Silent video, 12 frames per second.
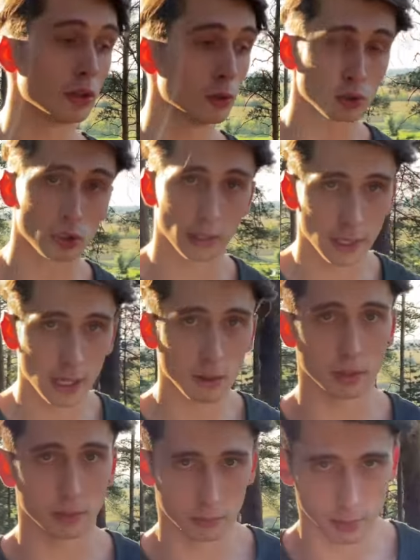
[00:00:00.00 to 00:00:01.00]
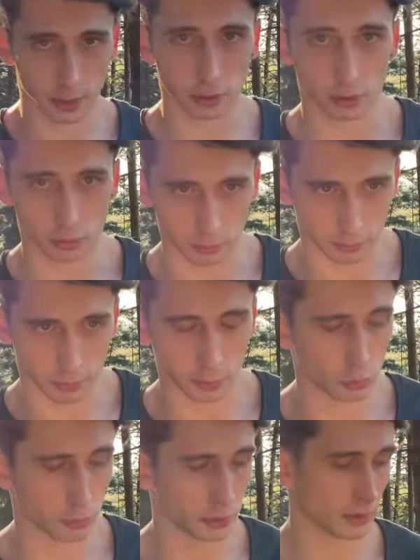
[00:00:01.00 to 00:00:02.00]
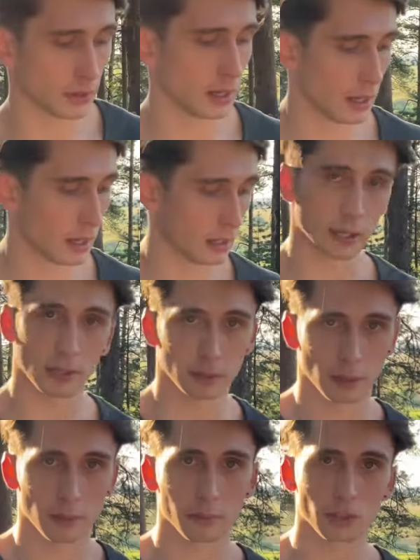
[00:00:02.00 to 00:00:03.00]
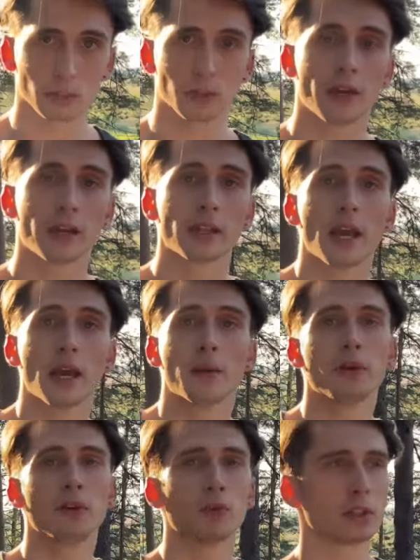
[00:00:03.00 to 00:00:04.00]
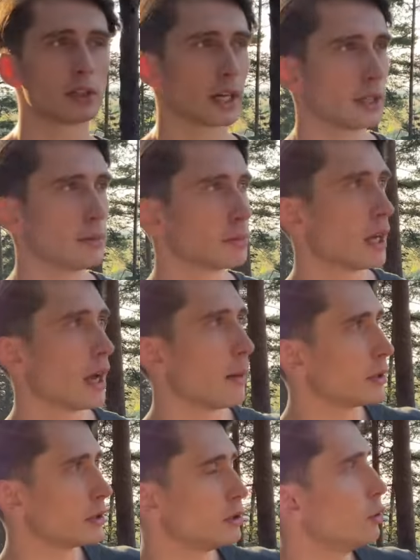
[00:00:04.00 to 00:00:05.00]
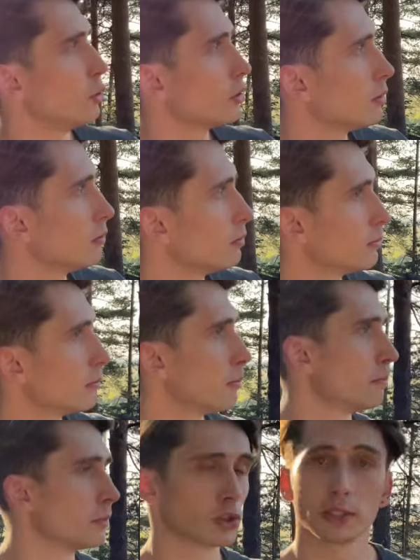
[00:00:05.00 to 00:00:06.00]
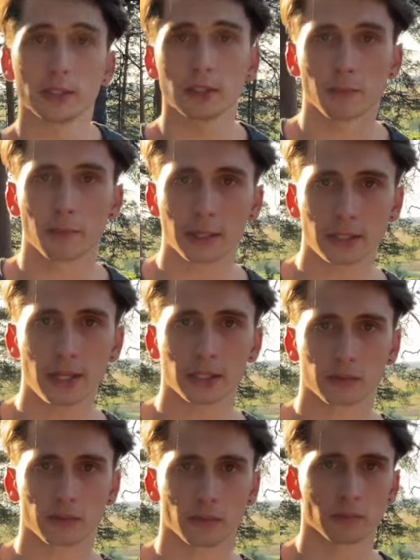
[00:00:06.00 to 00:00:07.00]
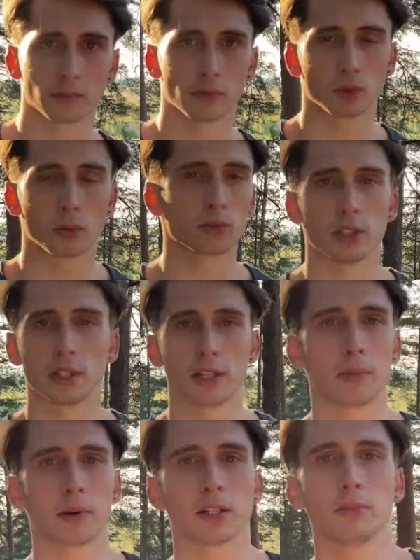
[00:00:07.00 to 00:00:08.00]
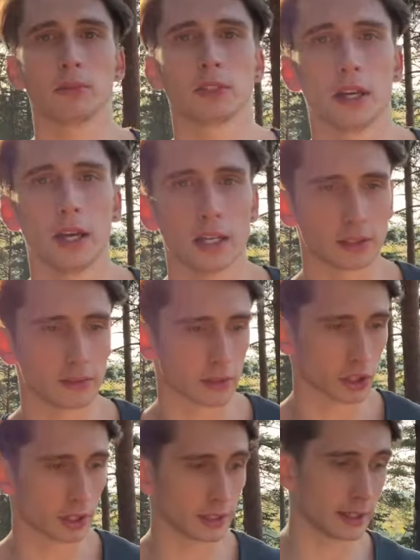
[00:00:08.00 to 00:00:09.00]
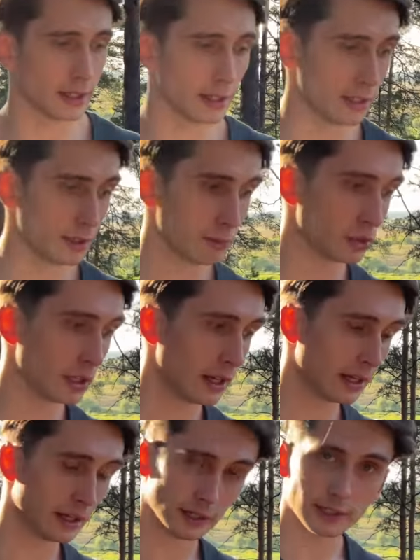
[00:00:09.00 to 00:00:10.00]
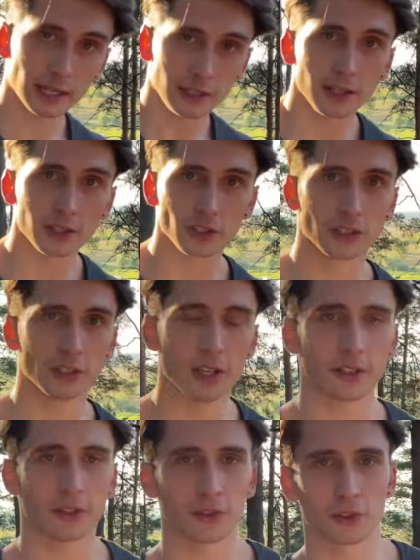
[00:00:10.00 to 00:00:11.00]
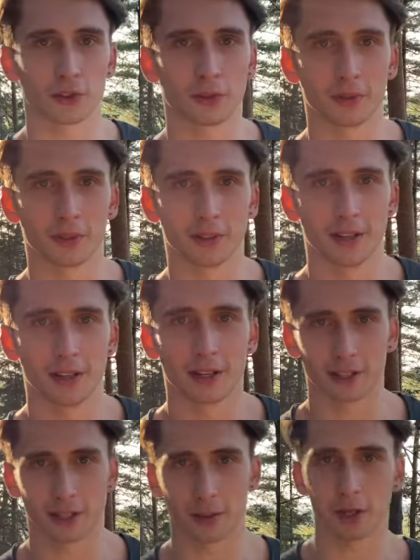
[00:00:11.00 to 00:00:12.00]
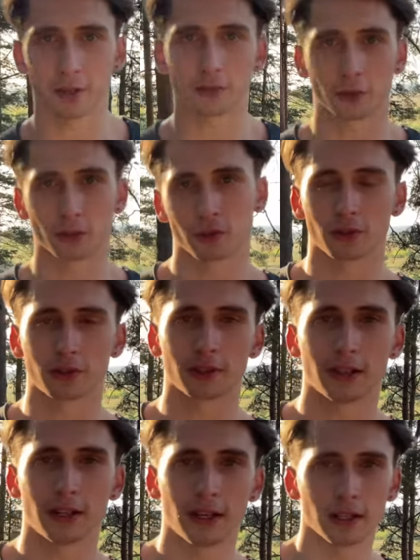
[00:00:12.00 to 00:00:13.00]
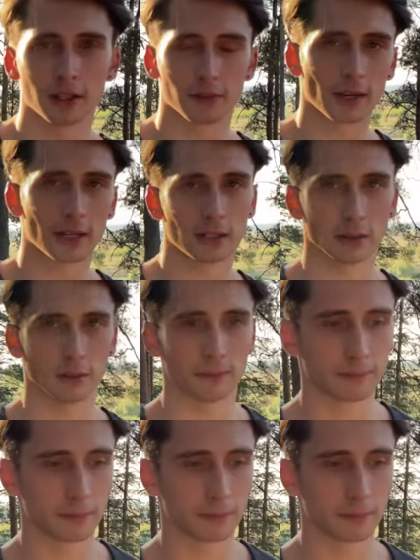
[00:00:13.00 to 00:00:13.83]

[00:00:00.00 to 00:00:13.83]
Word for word: И уже карма, наши поступки, как это обычно бывает, приводит к каким-то определенным жизненным последствиям, в том числе к необходимости совершать какие-нибудь дальнейшие действия, чтобы раскребать все то, что ты наворотил.